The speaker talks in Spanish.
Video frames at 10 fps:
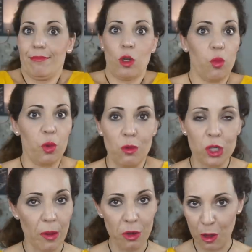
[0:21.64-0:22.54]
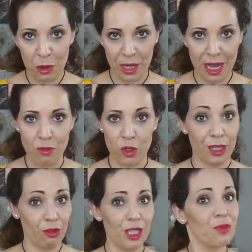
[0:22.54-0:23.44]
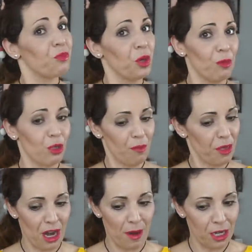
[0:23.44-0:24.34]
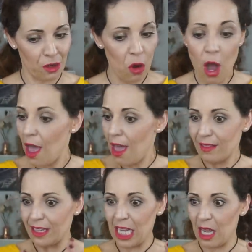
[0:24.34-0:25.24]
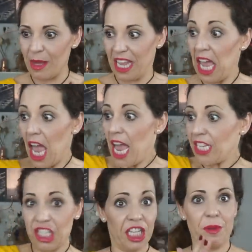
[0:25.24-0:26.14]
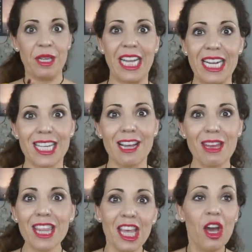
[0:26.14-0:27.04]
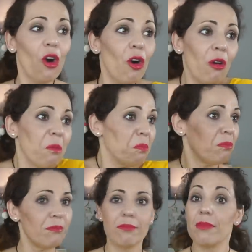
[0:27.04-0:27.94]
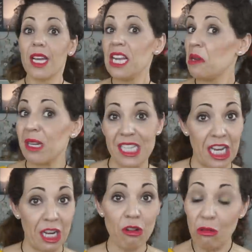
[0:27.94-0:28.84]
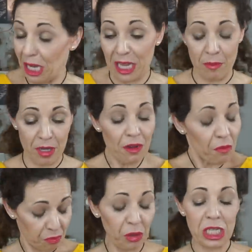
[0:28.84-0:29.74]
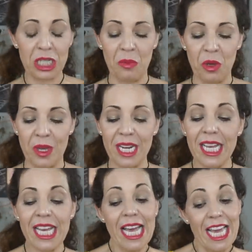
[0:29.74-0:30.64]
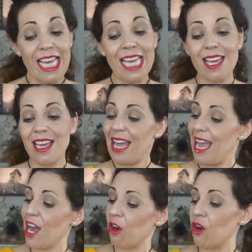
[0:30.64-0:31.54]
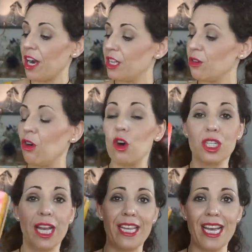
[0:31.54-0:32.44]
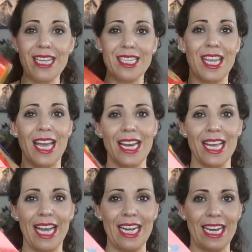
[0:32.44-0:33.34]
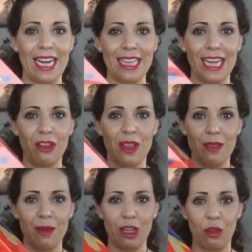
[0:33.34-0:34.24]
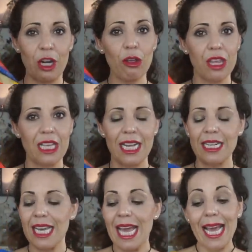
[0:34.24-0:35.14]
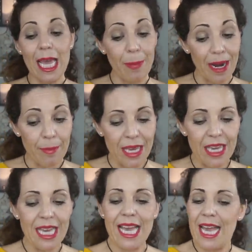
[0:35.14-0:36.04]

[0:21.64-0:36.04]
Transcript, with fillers: Los podemos abrir cuando queramos, entonces podemos empezar a abrirlo directamente siete ventanas a la vez o en el mes de enero, que también pues está muy bien. Y en concreto os quería enseñar el calendario de Adviento de los Citan, que para mí,